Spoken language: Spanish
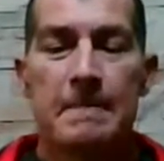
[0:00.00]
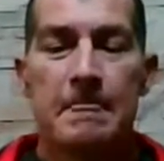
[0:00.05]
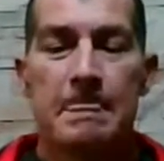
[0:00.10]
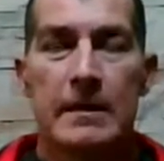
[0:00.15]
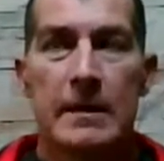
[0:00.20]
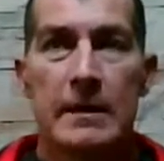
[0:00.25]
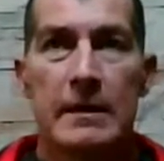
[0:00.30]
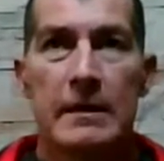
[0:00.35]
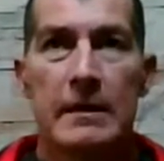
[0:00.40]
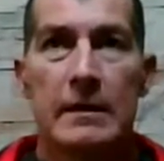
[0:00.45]

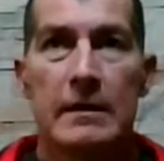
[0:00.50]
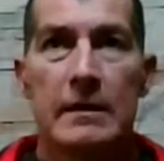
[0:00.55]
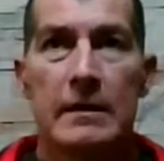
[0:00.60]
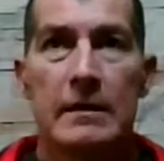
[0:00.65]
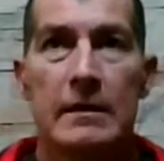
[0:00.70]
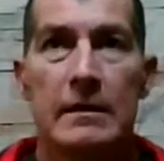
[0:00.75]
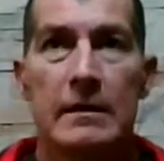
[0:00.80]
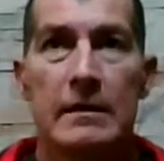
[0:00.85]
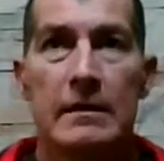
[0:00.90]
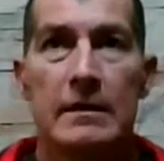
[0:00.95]

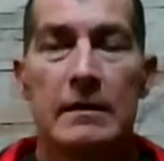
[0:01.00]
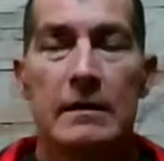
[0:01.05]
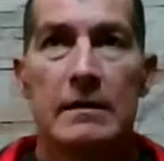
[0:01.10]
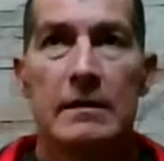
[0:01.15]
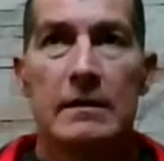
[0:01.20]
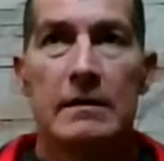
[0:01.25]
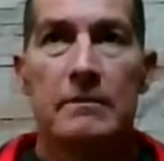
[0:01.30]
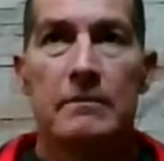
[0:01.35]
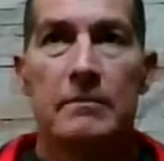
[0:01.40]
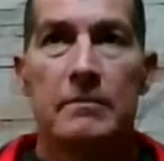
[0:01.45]

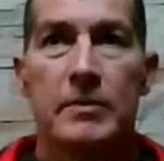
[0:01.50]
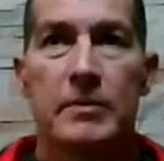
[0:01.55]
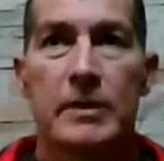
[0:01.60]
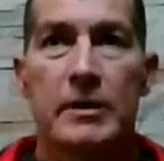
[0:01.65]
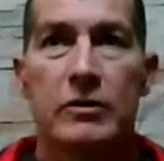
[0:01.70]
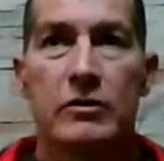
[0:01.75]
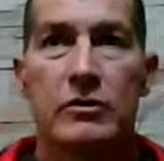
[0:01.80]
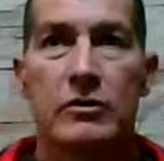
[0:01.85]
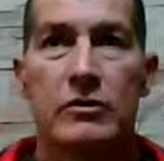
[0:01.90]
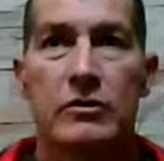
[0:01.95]

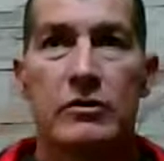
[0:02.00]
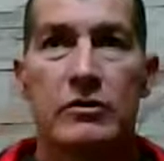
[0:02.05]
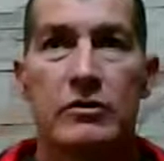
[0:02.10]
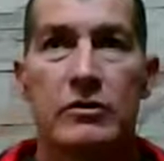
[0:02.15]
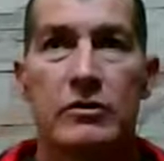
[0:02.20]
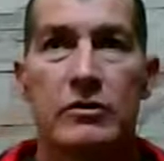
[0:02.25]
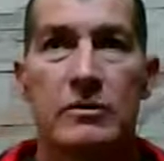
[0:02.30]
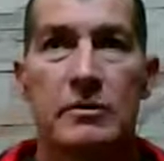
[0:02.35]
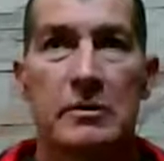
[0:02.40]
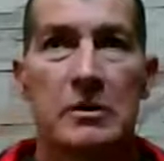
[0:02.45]

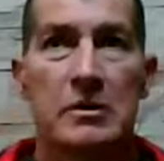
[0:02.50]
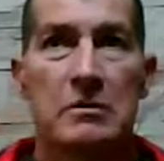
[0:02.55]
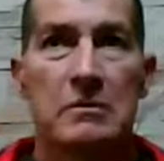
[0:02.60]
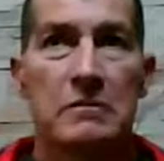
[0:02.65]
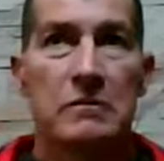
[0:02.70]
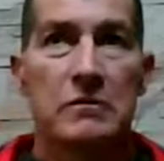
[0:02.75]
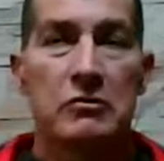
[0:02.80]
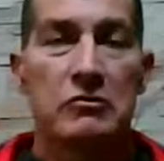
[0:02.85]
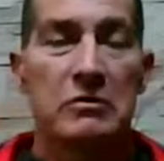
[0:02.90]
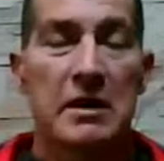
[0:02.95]
pero bueno,
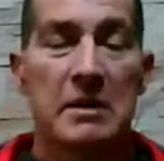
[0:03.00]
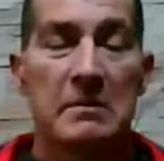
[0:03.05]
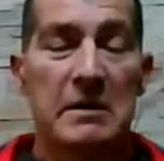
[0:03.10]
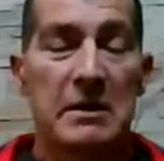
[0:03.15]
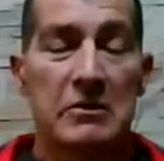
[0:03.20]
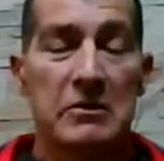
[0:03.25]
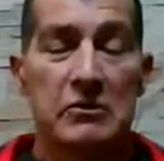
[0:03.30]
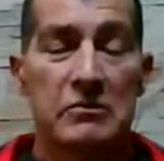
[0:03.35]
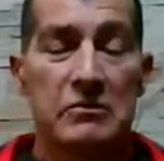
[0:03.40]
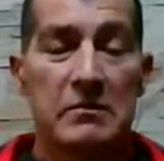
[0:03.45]
nunca me
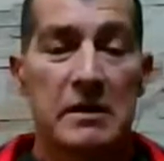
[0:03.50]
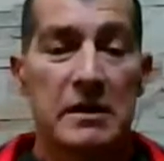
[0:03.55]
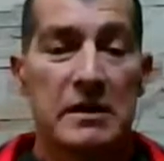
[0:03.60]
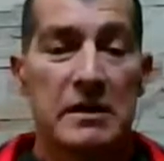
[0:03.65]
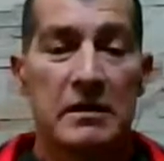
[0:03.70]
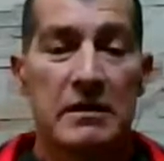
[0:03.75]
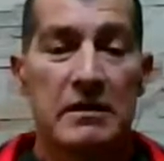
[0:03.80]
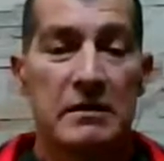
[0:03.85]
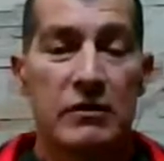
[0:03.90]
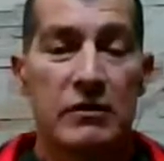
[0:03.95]

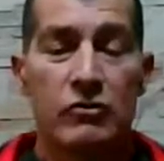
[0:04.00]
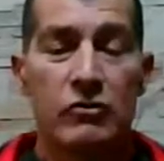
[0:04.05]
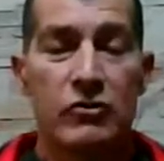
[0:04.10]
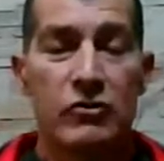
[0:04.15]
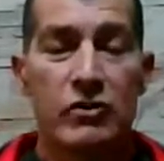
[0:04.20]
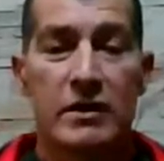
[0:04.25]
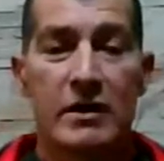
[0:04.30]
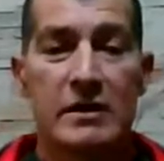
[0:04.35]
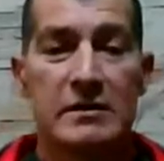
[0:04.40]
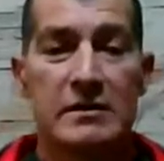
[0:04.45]
acostumbré, lo
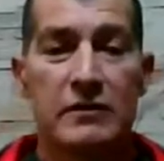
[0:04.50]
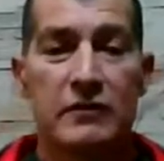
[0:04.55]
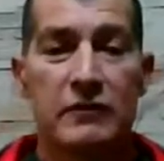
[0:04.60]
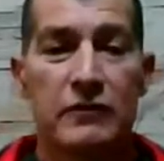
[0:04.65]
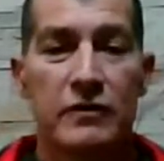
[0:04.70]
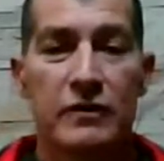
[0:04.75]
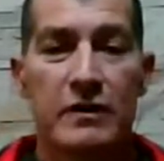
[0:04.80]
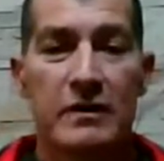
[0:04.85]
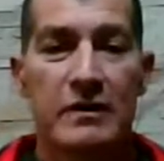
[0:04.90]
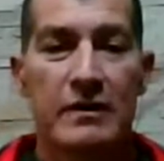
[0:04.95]
único que hice
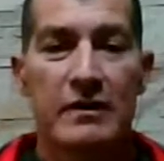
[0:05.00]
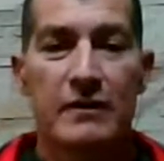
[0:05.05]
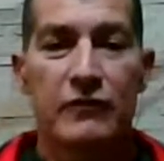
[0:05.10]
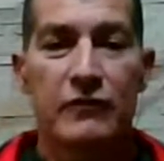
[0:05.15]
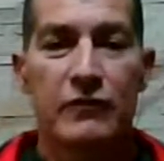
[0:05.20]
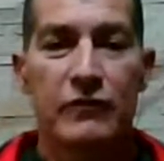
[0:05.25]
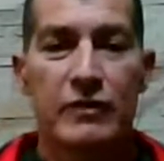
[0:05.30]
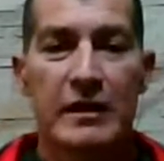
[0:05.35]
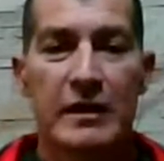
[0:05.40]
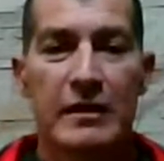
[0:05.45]
fue
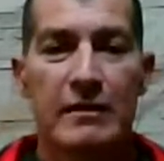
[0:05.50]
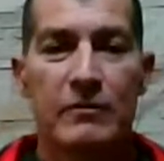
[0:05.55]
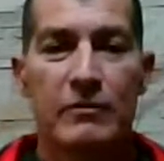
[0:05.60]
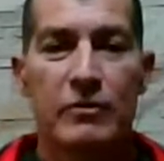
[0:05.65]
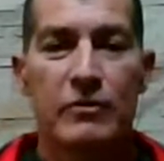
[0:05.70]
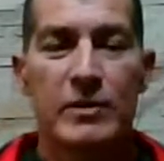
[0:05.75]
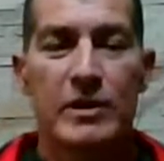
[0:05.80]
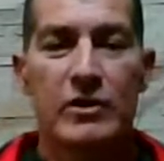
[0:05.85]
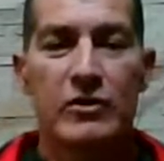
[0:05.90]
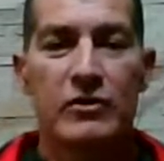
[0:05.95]
disfrutar del
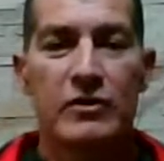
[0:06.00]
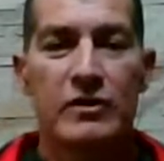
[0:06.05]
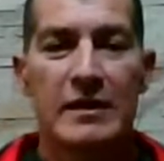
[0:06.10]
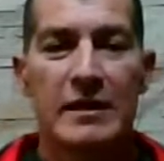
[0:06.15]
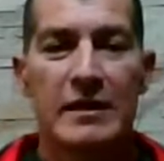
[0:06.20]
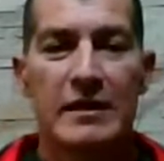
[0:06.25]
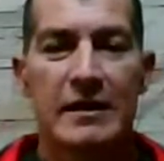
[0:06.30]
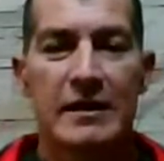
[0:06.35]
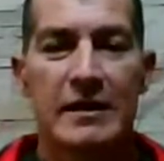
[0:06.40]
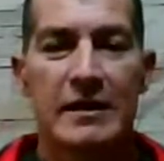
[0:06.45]
momento y
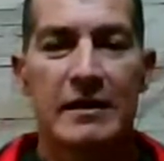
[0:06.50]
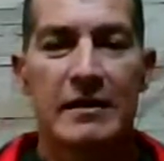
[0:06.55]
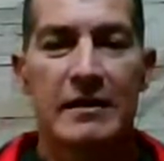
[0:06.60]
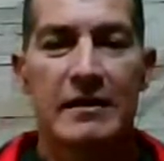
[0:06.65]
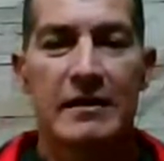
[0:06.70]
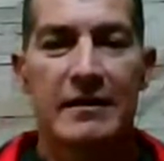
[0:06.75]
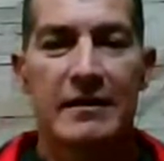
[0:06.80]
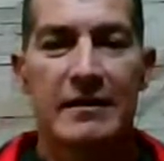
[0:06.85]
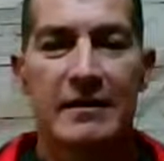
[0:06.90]
tratar de,